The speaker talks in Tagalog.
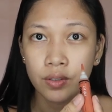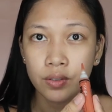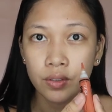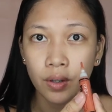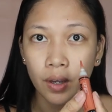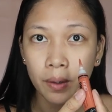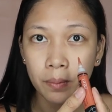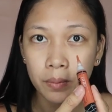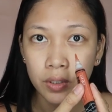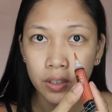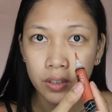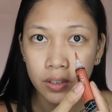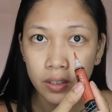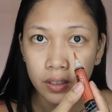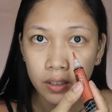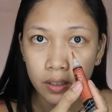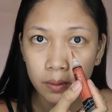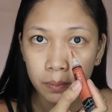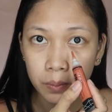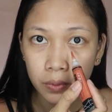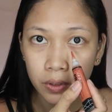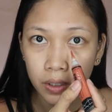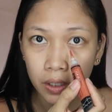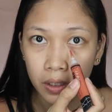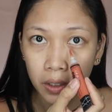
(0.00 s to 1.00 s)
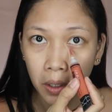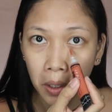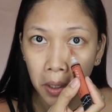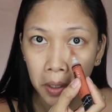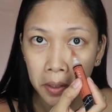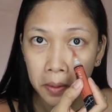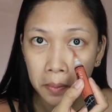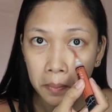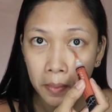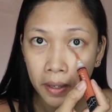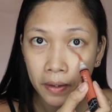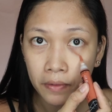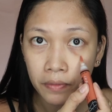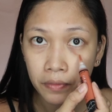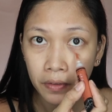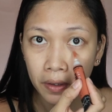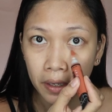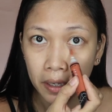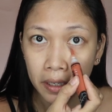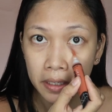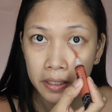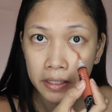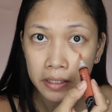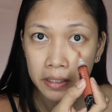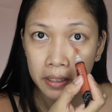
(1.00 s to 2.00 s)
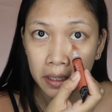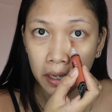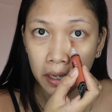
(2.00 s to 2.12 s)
So, I'm just gonna put it on my face.